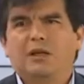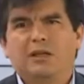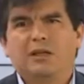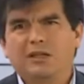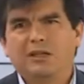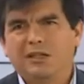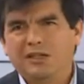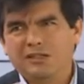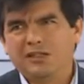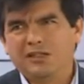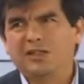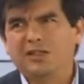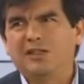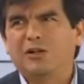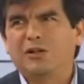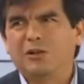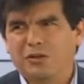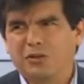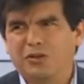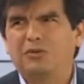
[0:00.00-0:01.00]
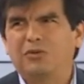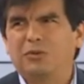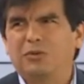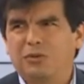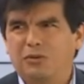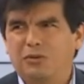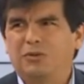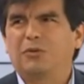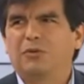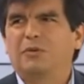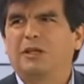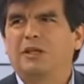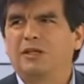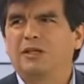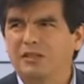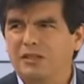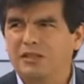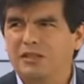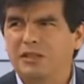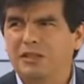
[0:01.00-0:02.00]
El día 30 cobran su, sí,
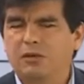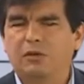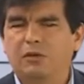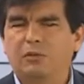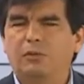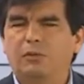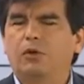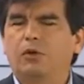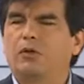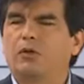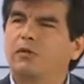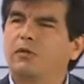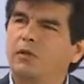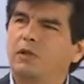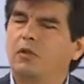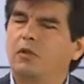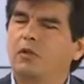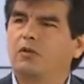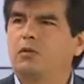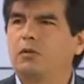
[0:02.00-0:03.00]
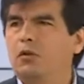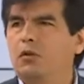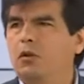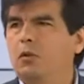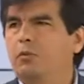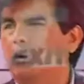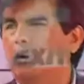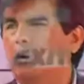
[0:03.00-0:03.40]
¿no? Pero los afectados somos los